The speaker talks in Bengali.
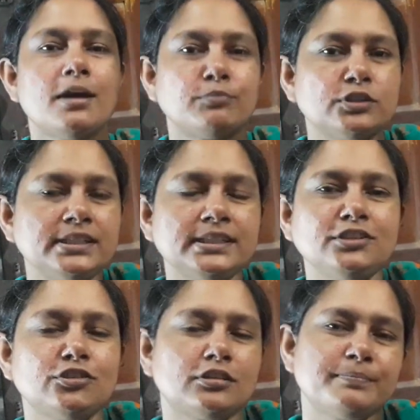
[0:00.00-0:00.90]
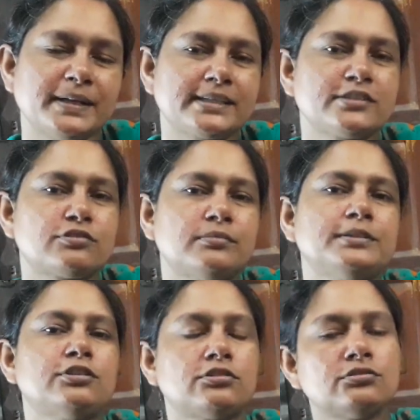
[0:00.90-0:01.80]
প্রতিদিন যত প্র্যাকটিস করবেন
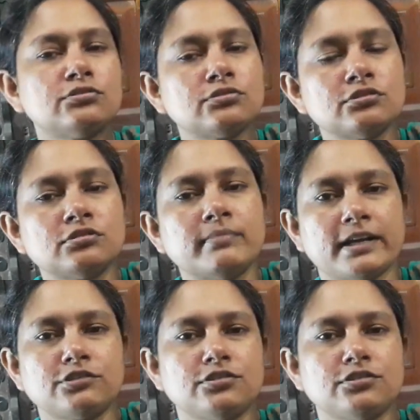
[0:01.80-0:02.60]
যত নতুন নতুন বাক্য